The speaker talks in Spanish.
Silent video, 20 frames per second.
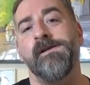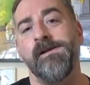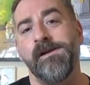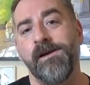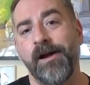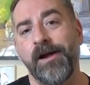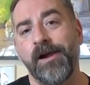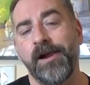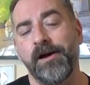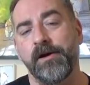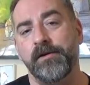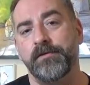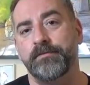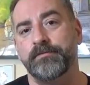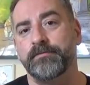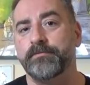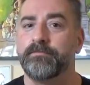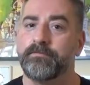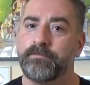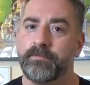Ahora,
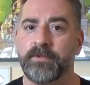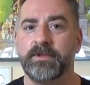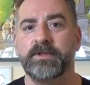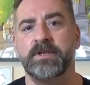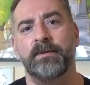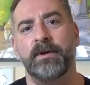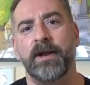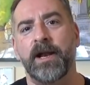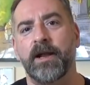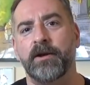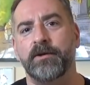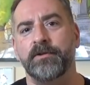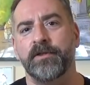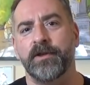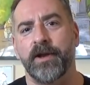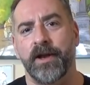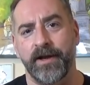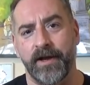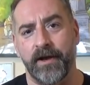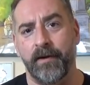llevarás la
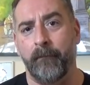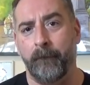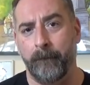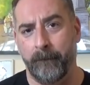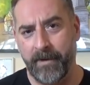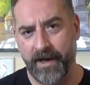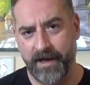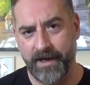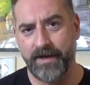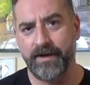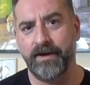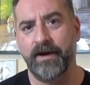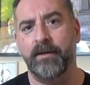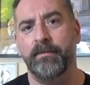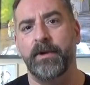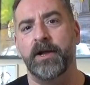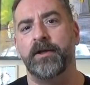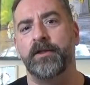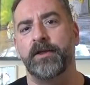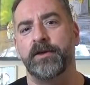contraria, verás la
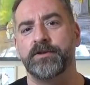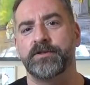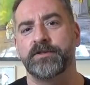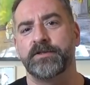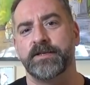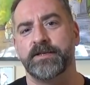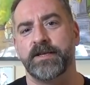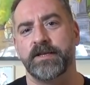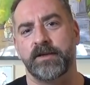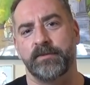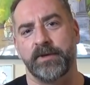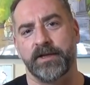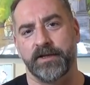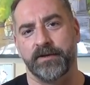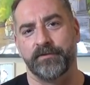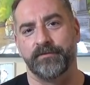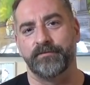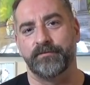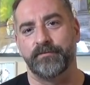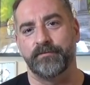mano de hostias que te
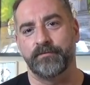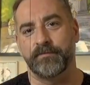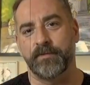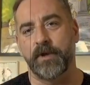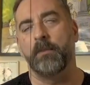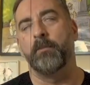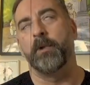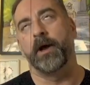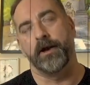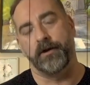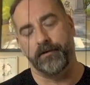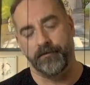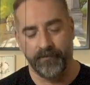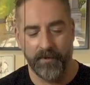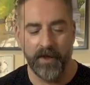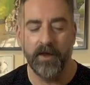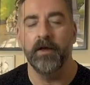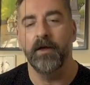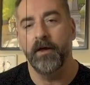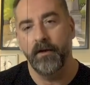meten. Bueno,
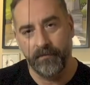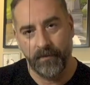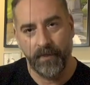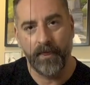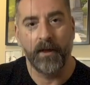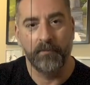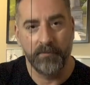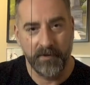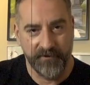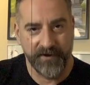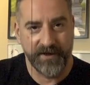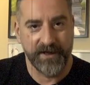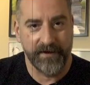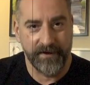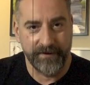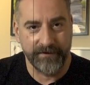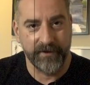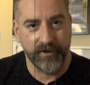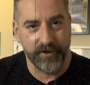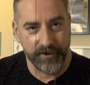
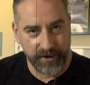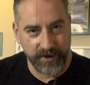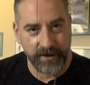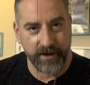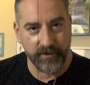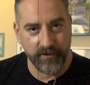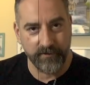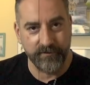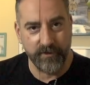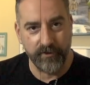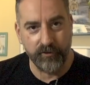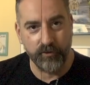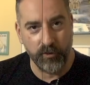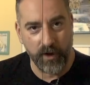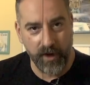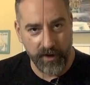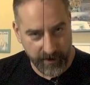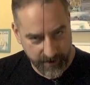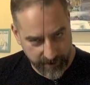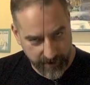bofetadas eróticas
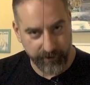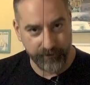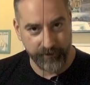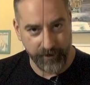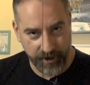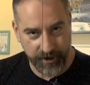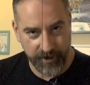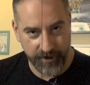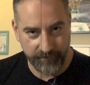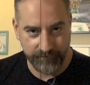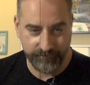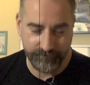consensuadas, quiero decir.